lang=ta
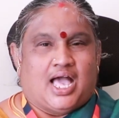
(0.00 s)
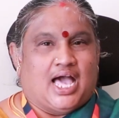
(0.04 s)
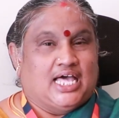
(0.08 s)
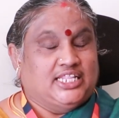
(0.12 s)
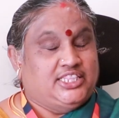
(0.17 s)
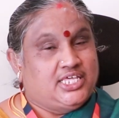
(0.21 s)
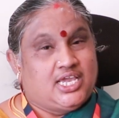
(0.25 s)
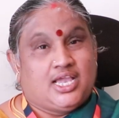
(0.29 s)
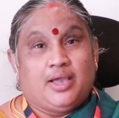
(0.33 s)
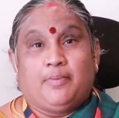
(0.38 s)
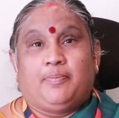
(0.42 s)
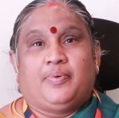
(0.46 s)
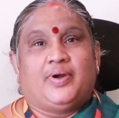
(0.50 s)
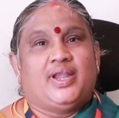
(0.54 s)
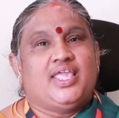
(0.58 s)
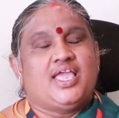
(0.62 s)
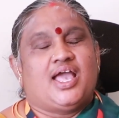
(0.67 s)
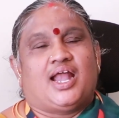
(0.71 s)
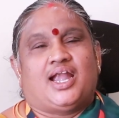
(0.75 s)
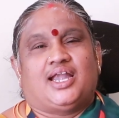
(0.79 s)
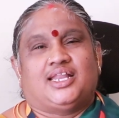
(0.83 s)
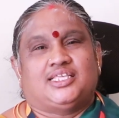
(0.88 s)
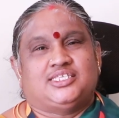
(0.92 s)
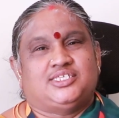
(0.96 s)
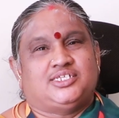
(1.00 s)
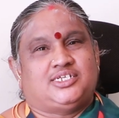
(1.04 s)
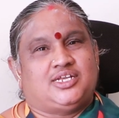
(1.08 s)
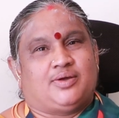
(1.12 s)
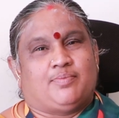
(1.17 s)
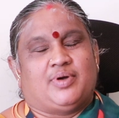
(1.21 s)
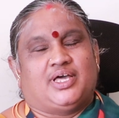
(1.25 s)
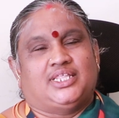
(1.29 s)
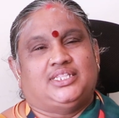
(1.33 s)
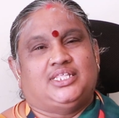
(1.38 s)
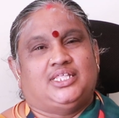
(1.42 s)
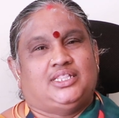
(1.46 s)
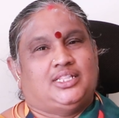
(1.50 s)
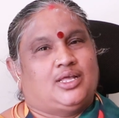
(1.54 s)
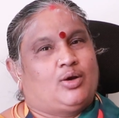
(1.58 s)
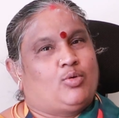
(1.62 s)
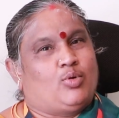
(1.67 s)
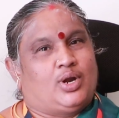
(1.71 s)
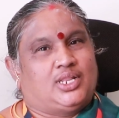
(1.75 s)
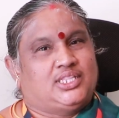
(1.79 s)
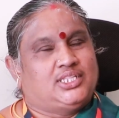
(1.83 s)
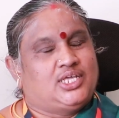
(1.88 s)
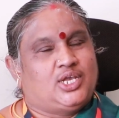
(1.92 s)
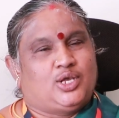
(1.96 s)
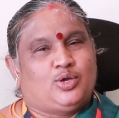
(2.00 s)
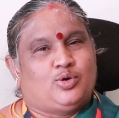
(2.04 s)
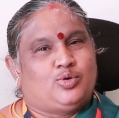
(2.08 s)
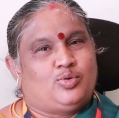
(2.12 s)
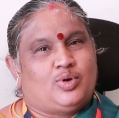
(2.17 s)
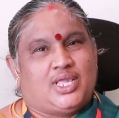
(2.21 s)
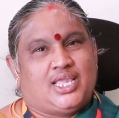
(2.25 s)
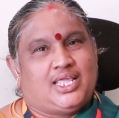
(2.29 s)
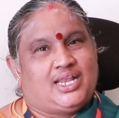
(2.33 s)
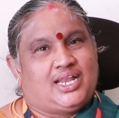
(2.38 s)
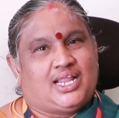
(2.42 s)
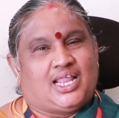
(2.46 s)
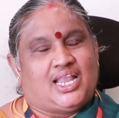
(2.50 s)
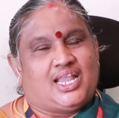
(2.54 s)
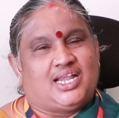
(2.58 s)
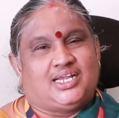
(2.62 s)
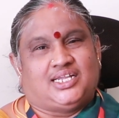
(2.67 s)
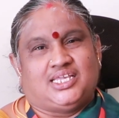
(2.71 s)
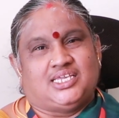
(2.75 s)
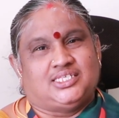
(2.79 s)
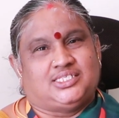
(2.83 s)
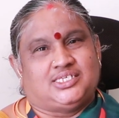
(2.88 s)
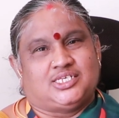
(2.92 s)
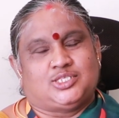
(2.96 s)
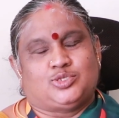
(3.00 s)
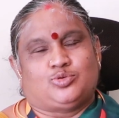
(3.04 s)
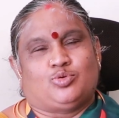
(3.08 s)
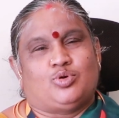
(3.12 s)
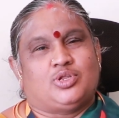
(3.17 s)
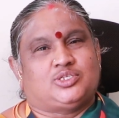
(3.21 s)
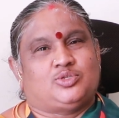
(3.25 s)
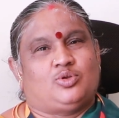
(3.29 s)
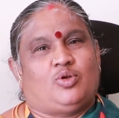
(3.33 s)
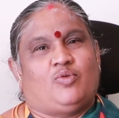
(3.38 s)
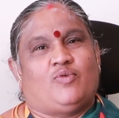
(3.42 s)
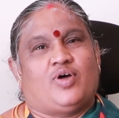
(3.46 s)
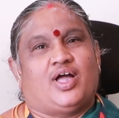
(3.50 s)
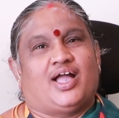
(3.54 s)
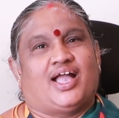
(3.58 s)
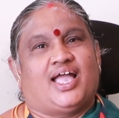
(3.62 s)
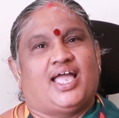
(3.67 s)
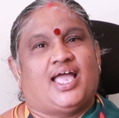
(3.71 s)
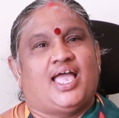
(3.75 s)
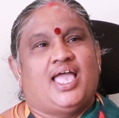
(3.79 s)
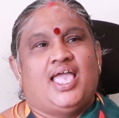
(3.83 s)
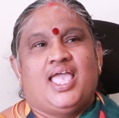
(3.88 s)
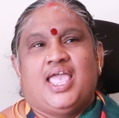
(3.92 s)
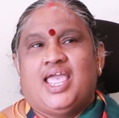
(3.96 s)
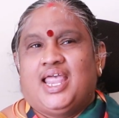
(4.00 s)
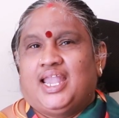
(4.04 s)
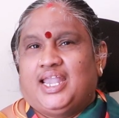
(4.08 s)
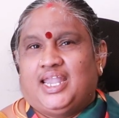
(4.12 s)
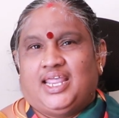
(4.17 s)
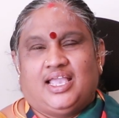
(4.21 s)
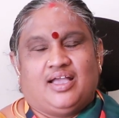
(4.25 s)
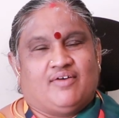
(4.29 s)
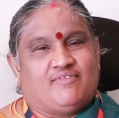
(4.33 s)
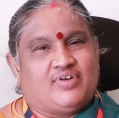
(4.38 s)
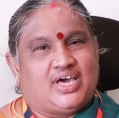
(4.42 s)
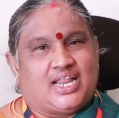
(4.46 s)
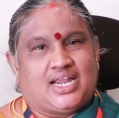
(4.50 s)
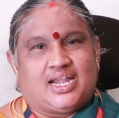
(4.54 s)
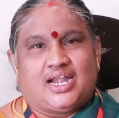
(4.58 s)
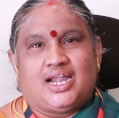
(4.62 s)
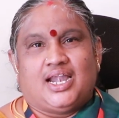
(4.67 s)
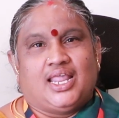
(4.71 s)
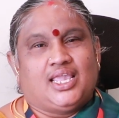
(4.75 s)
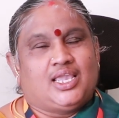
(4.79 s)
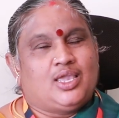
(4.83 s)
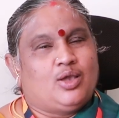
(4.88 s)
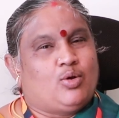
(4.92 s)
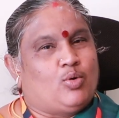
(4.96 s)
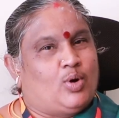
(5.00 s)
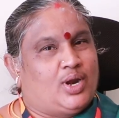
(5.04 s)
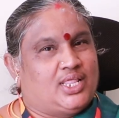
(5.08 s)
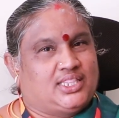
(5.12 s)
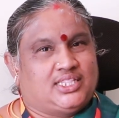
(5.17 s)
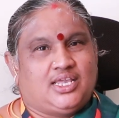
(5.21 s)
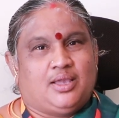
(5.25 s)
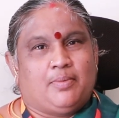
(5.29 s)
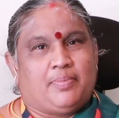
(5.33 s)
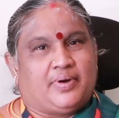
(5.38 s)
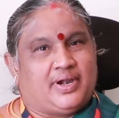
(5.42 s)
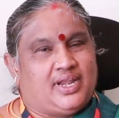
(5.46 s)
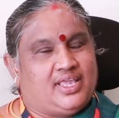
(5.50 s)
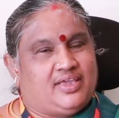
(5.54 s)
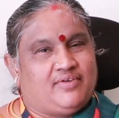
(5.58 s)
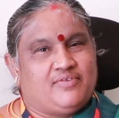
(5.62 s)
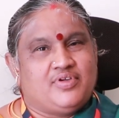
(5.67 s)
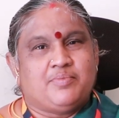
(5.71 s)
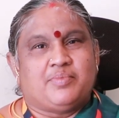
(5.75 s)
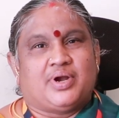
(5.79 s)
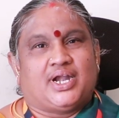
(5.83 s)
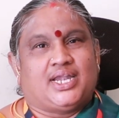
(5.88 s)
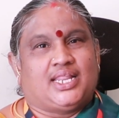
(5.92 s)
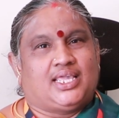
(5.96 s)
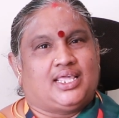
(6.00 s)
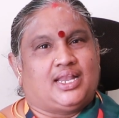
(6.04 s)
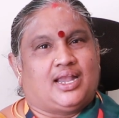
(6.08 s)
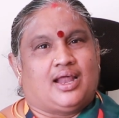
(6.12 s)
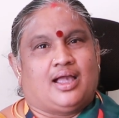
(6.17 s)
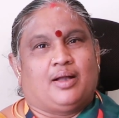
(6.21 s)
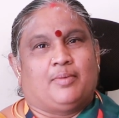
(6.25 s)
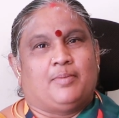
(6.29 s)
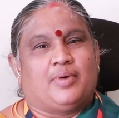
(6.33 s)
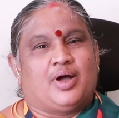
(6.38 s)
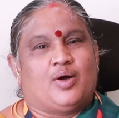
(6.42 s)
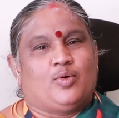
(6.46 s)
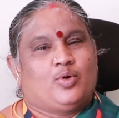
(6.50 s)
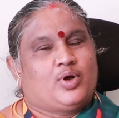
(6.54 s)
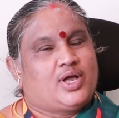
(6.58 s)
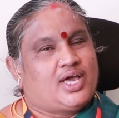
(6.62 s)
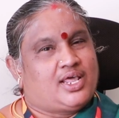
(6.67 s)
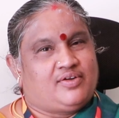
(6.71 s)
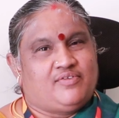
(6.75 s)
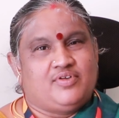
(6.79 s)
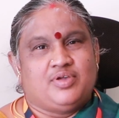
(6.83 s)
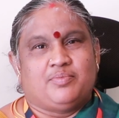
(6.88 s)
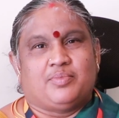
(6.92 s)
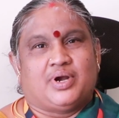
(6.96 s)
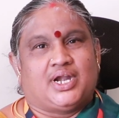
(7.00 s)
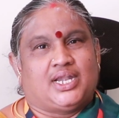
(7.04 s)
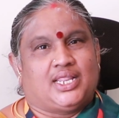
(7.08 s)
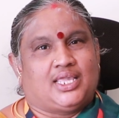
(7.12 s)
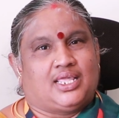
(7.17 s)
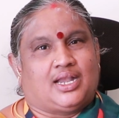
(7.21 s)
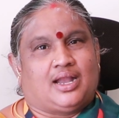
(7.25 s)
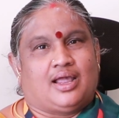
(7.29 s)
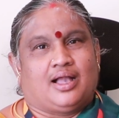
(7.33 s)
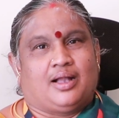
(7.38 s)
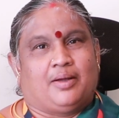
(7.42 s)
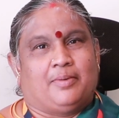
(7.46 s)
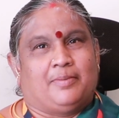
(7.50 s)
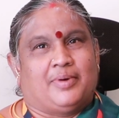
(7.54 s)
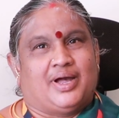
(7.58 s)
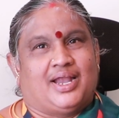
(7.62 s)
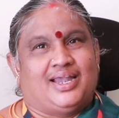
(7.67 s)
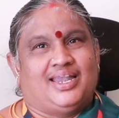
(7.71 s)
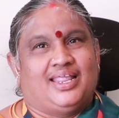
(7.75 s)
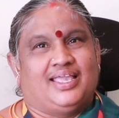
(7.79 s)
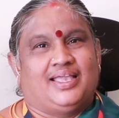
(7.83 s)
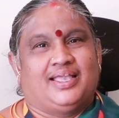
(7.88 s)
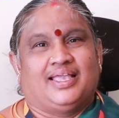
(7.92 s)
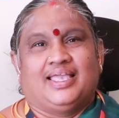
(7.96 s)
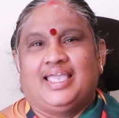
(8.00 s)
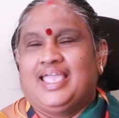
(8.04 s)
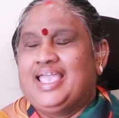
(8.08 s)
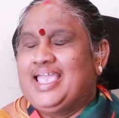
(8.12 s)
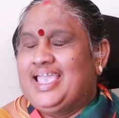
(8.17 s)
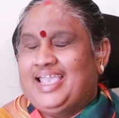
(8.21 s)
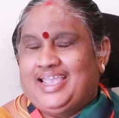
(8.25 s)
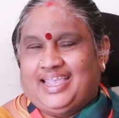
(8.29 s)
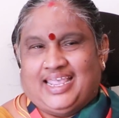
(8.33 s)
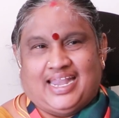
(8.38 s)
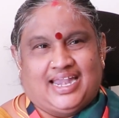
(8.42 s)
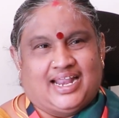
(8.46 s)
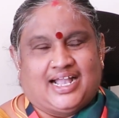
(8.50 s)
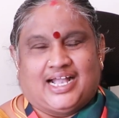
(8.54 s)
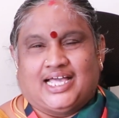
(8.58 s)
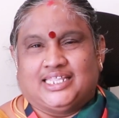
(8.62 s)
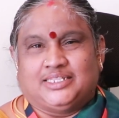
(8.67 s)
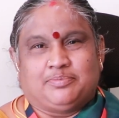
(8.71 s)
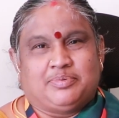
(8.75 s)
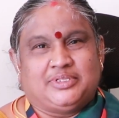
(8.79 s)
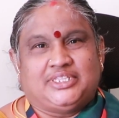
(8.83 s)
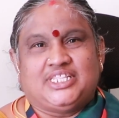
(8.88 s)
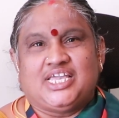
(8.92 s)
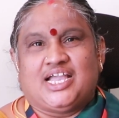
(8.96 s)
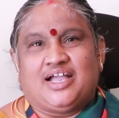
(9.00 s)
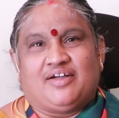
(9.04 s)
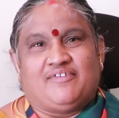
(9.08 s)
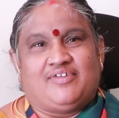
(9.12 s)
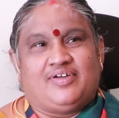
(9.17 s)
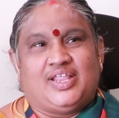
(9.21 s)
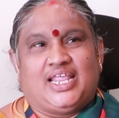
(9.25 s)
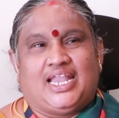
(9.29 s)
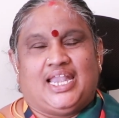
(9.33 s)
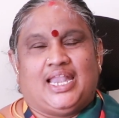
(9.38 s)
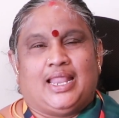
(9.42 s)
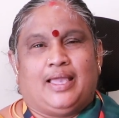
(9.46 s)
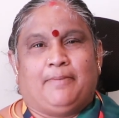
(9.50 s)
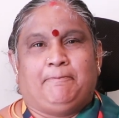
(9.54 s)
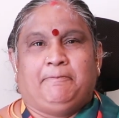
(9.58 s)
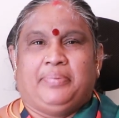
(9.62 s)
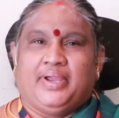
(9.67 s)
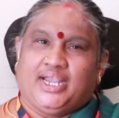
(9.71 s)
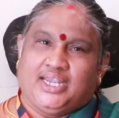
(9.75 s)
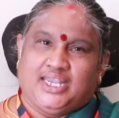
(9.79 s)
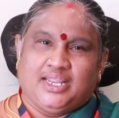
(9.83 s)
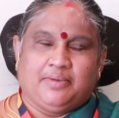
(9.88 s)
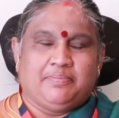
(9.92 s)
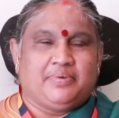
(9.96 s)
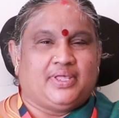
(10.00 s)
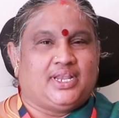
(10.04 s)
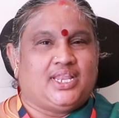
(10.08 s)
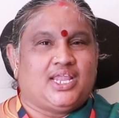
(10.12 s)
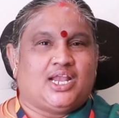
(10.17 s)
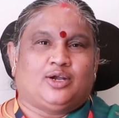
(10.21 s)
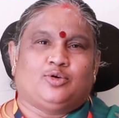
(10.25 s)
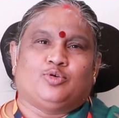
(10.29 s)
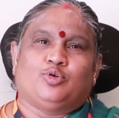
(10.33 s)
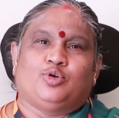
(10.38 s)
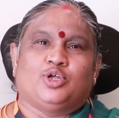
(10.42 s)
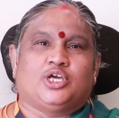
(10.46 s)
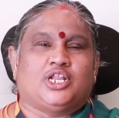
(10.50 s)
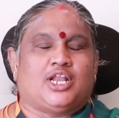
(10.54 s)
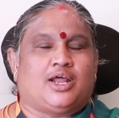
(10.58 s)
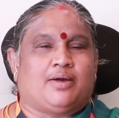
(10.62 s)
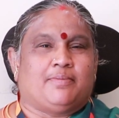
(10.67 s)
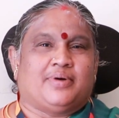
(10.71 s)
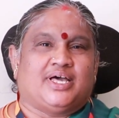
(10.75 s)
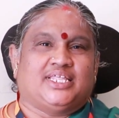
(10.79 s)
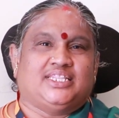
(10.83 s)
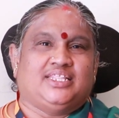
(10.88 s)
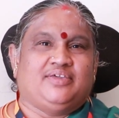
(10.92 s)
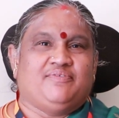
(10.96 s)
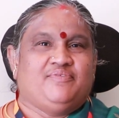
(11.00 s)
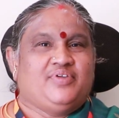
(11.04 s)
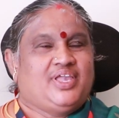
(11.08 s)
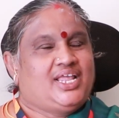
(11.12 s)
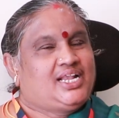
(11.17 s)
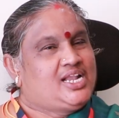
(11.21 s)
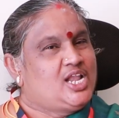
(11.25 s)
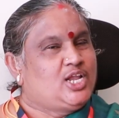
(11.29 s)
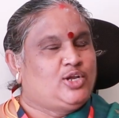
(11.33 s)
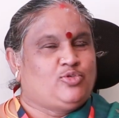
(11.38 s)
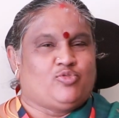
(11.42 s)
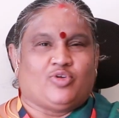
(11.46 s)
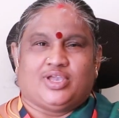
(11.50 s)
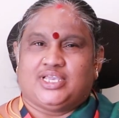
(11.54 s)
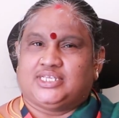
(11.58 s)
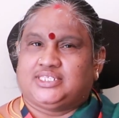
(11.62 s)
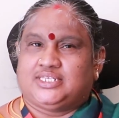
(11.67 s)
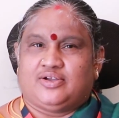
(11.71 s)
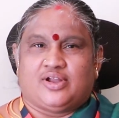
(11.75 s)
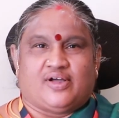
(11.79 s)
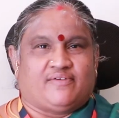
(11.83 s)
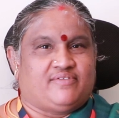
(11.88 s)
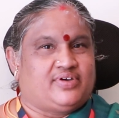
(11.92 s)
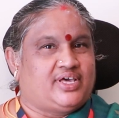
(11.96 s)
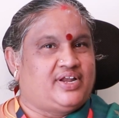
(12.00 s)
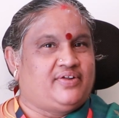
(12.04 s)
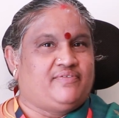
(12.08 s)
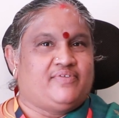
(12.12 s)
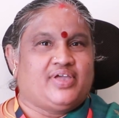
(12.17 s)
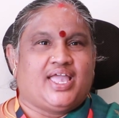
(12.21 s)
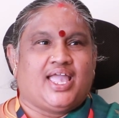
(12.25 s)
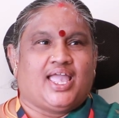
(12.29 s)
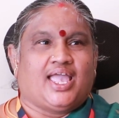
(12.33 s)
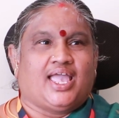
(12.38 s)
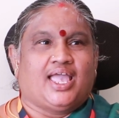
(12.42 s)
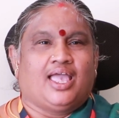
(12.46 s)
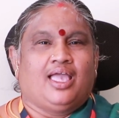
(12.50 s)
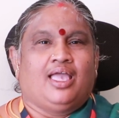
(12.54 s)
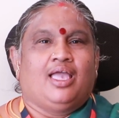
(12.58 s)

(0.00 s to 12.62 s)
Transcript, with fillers: அதிகப்படியாக அடைஞ்சிட்ட மாதிரி இந்த குழந்தைங்க கூட இருக்கையில் டீச்சர்ஸ் கூட சொல்லுவாங்க நீங்கள் வர்ற அன்னைக்கு குழந்தைங்க படிக்கவே மாட்டேங்கிறாங்கம்மா உட்காரவே மாட்டேங்கிறாங்கம்மான்னு எனக்கு அதை பற்றி கவலை இல்லை பிடி பீரியட் கொடுக்குற மாதிரி வீக்லி ட்வைஸ் நான் வருவேன்